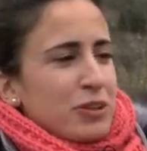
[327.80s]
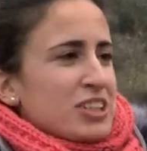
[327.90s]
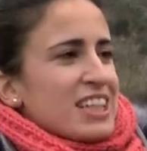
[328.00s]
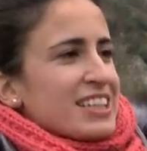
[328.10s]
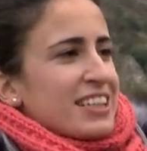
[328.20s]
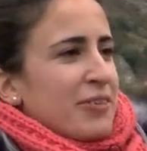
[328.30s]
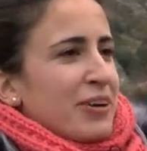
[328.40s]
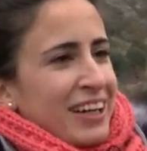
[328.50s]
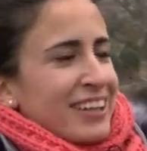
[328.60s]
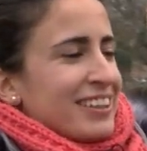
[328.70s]
cuando salgas de
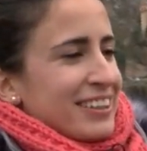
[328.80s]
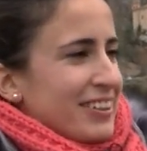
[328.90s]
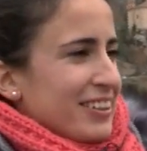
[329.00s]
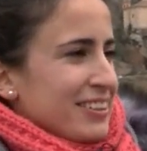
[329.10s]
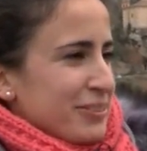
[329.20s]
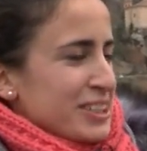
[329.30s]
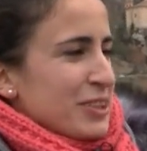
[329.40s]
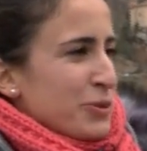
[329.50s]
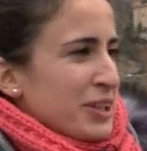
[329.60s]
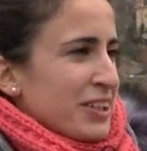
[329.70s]
trabajar y te, vas
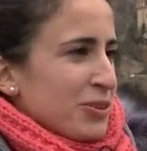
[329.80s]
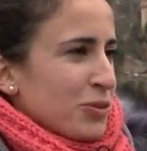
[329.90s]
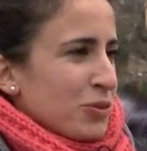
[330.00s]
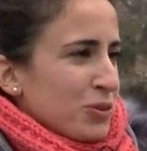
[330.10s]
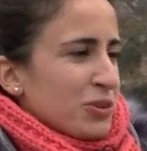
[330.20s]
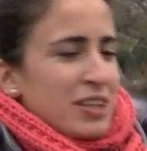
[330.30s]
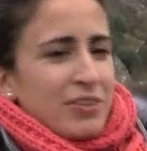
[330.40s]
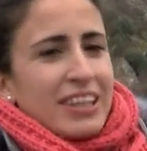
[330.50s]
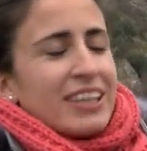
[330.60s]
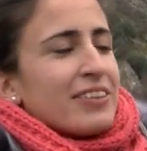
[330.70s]
a correr, ¿no? o coges la
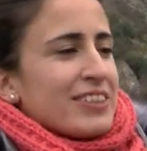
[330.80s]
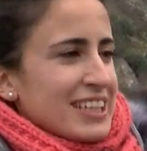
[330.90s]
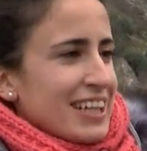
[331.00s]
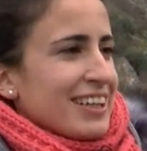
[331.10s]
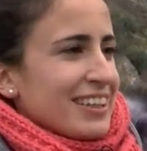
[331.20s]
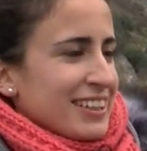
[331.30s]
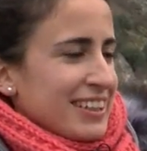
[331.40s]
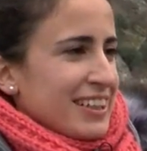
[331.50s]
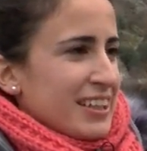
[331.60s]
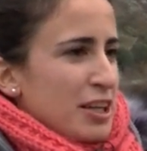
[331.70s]
bici y te vas a
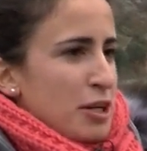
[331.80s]
entrenar.